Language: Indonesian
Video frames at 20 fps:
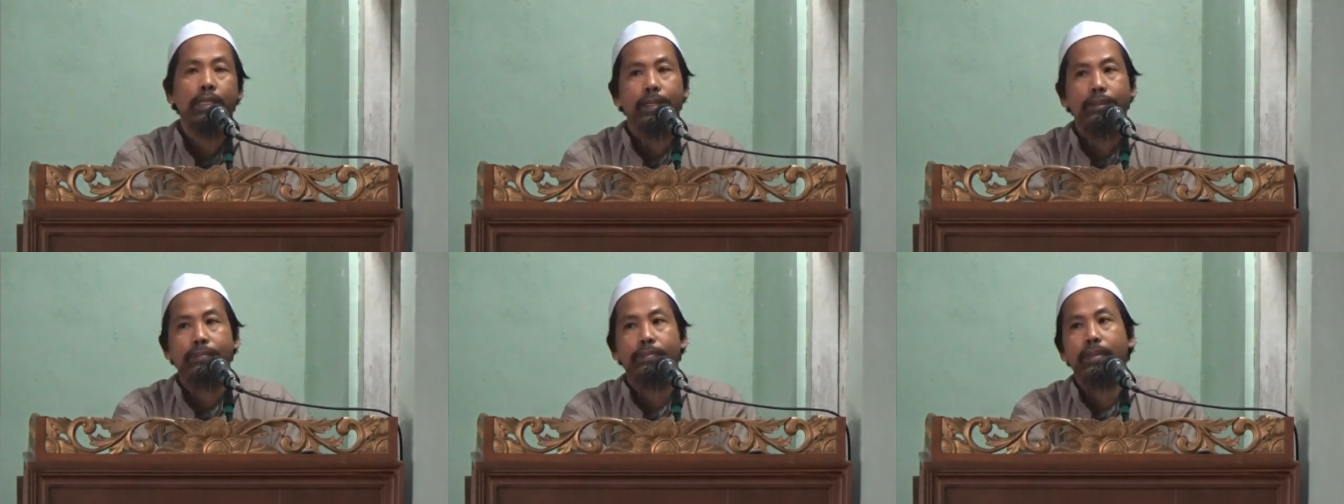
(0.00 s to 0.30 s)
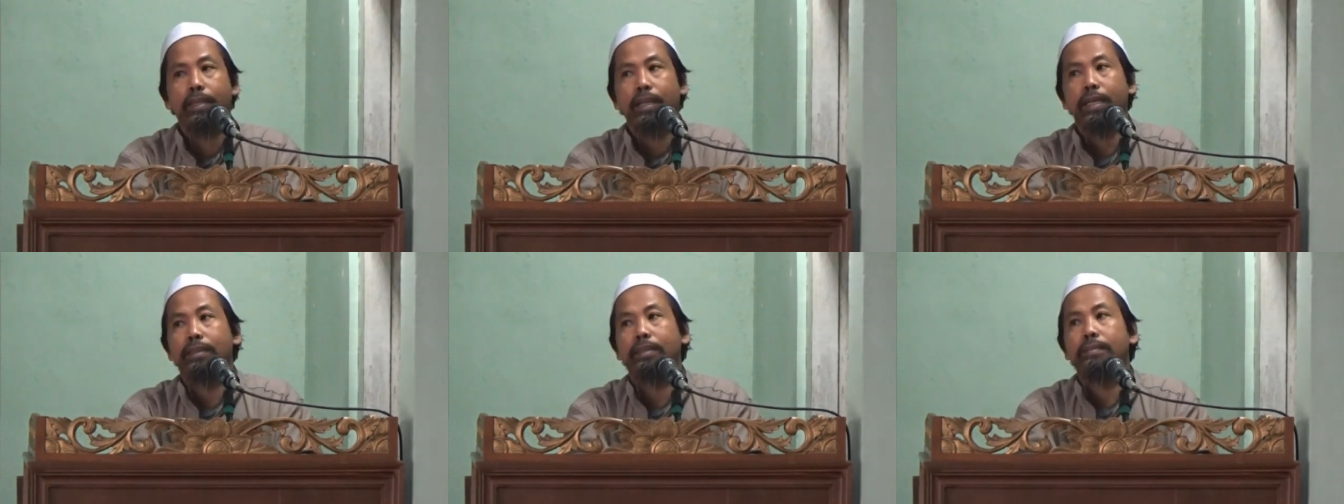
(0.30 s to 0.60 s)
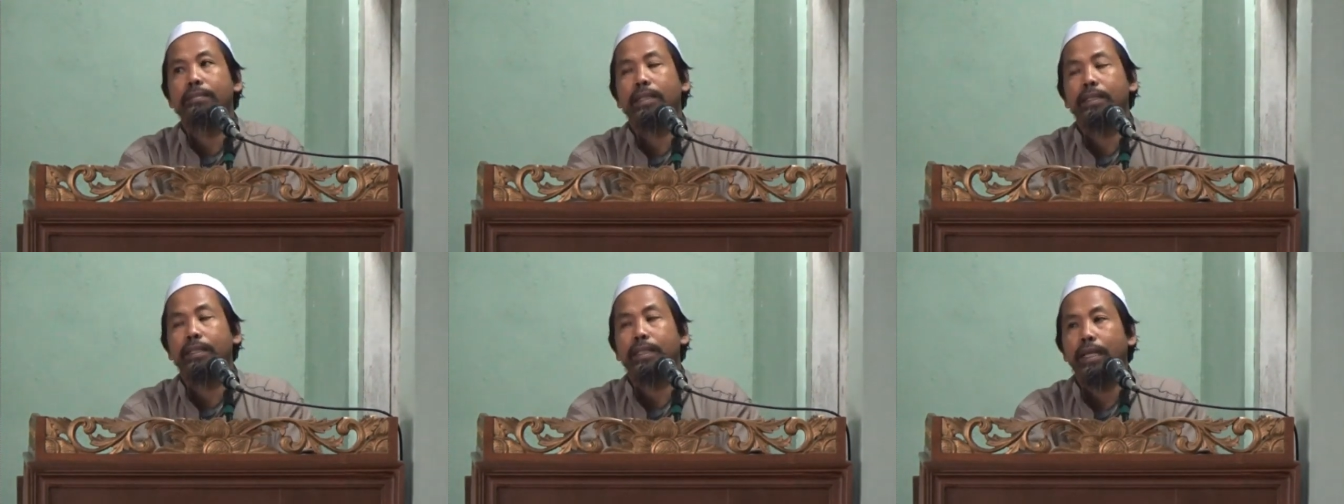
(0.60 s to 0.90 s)
ya
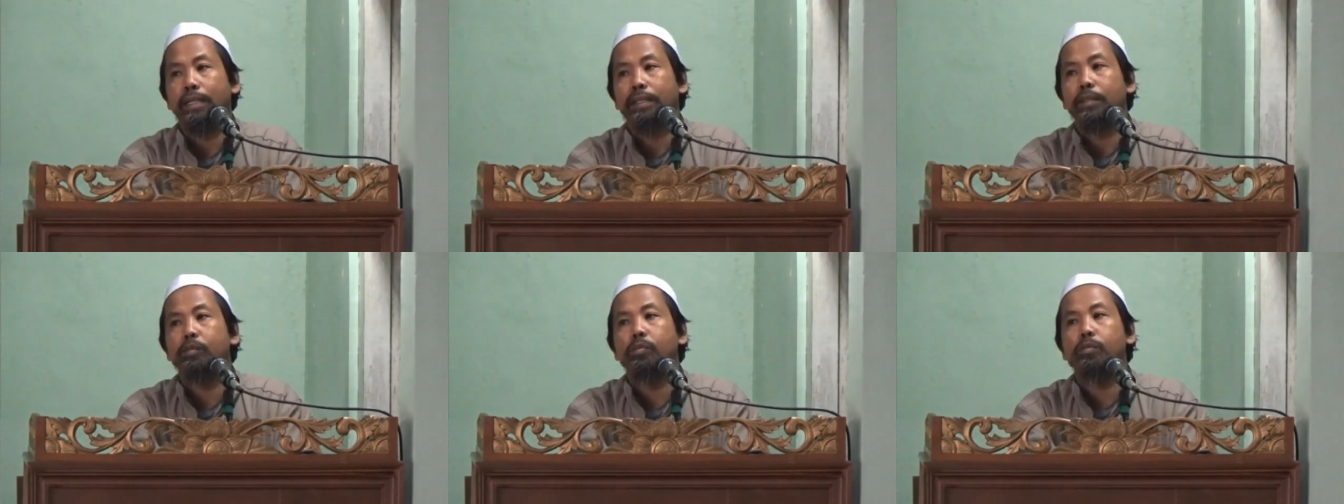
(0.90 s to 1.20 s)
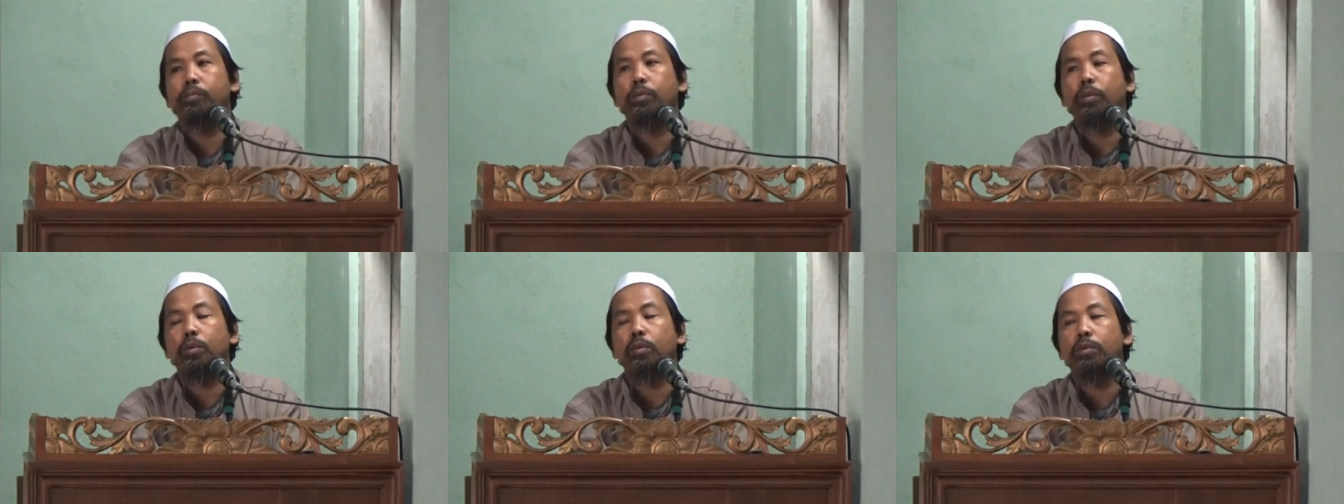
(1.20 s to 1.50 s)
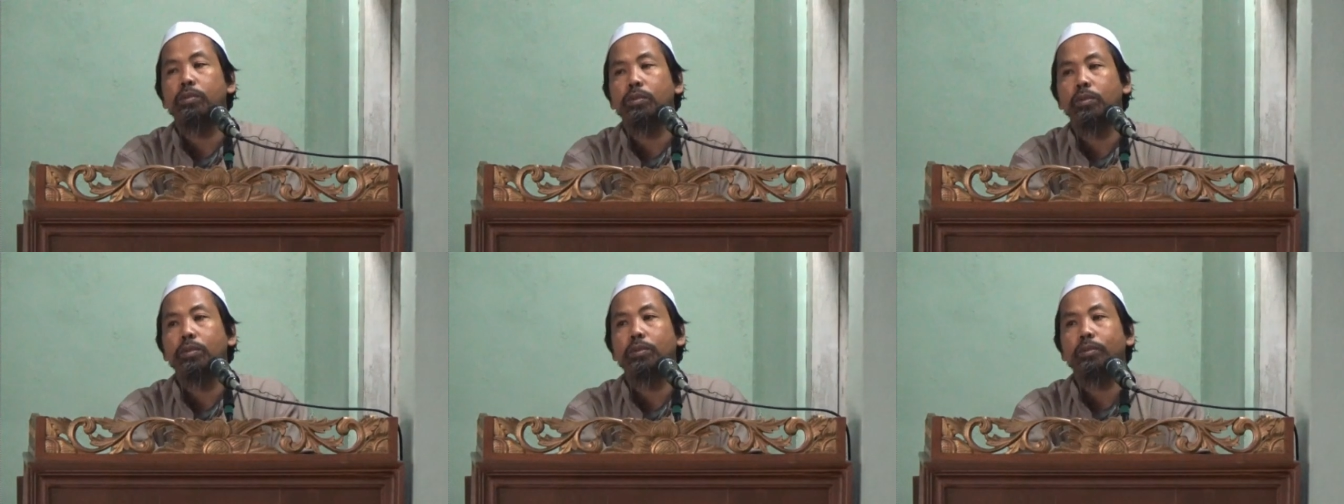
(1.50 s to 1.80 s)
berarti minta
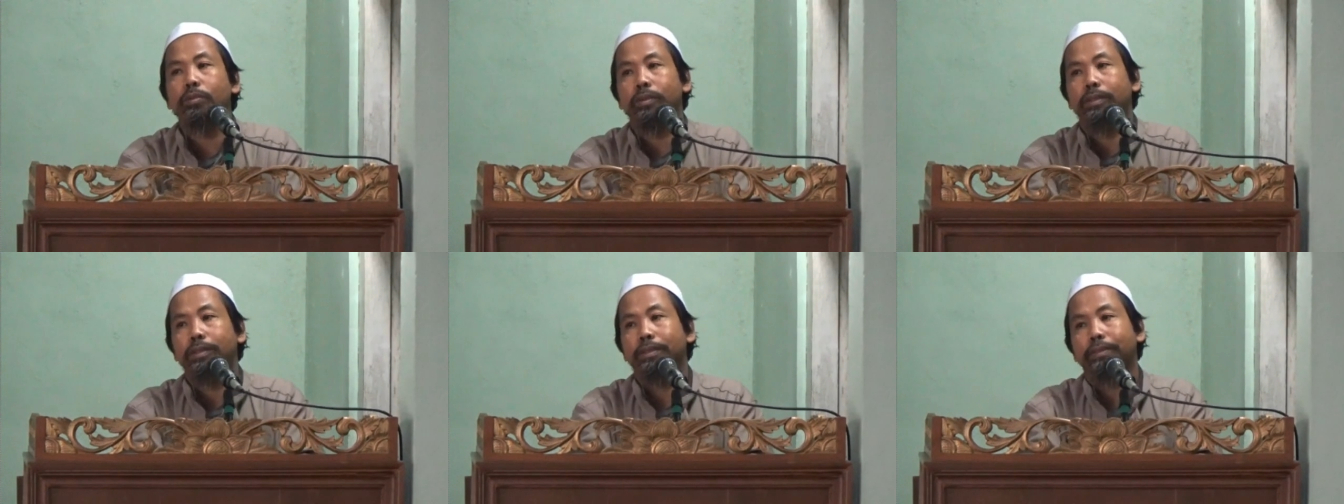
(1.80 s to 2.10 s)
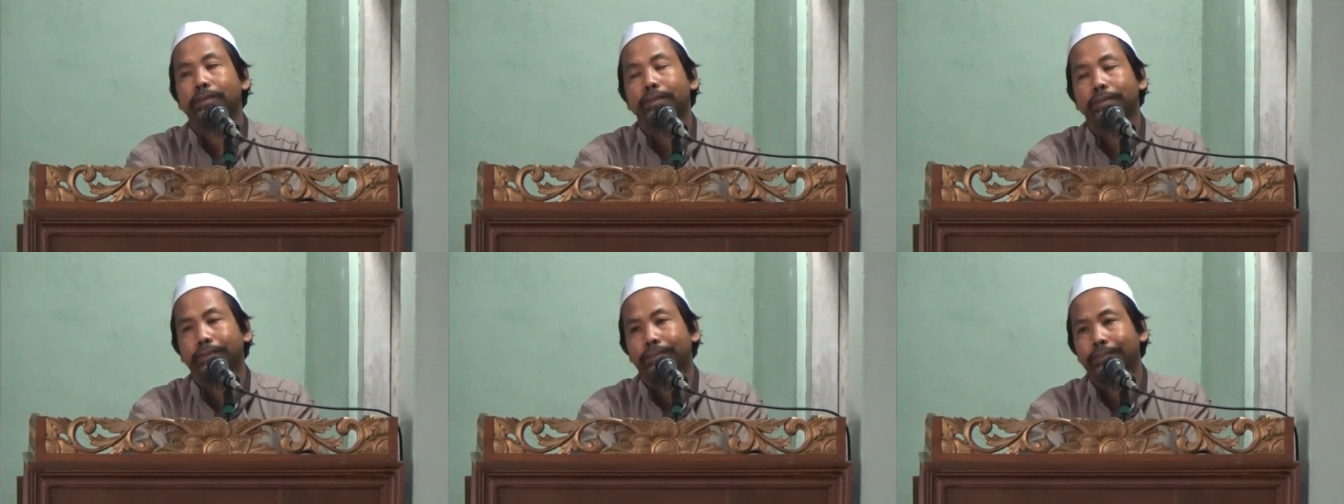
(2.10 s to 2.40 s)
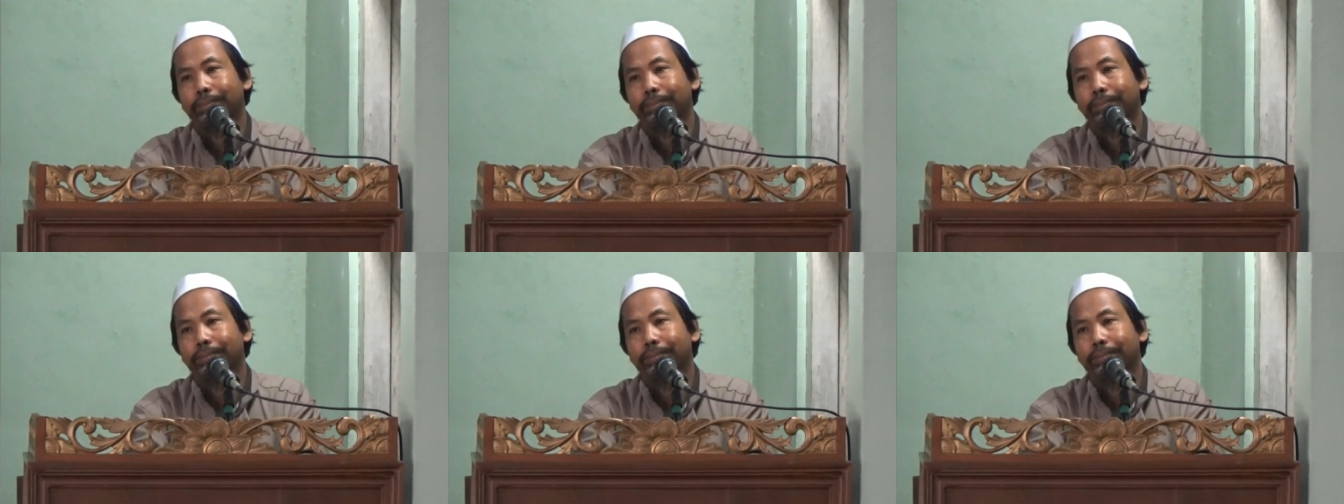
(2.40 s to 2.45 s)
dikubur dulu itu.